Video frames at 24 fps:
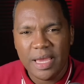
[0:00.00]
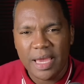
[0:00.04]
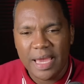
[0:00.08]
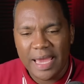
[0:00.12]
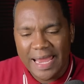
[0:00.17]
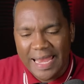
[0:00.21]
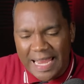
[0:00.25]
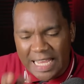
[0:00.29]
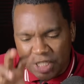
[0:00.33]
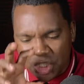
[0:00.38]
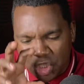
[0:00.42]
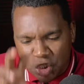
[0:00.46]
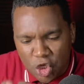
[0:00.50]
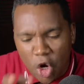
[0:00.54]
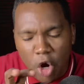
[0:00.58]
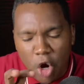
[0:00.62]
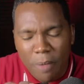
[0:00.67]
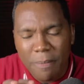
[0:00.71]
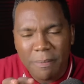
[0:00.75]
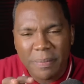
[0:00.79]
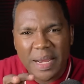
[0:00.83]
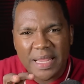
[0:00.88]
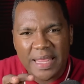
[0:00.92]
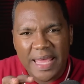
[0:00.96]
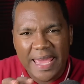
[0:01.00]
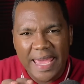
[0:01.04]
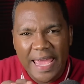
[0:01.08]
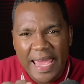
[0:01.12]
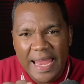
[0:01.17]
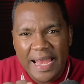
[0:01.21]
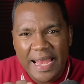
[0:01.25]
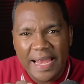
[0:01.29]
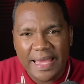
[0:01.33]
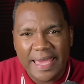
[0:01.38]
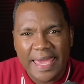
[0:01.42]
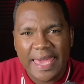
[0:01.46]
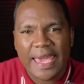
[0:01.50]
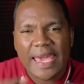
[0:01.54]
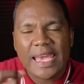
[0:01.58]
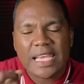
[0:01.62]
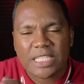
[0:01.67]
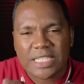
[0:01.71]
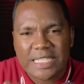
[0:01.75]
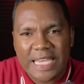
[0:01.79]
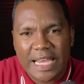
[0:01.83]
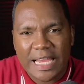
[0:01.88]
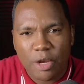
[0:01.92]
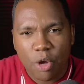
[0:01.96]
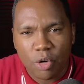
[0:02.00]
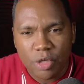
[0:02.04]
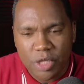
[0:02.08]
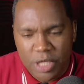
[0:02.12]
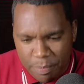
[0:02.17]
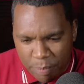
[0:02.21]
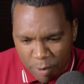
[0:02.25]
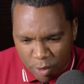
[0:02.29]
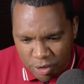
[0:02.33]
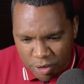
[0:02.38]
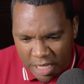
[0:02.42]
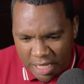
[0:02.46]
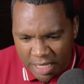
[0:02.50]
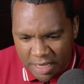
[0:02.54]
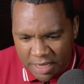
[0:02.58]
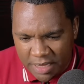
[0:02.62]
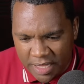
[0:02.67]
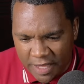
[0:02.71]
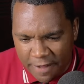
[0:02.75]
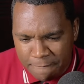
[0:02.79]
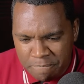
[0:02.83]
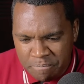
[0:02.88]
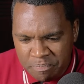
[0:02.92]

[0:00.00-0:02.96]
en la sombra de Él que es el omnipotente.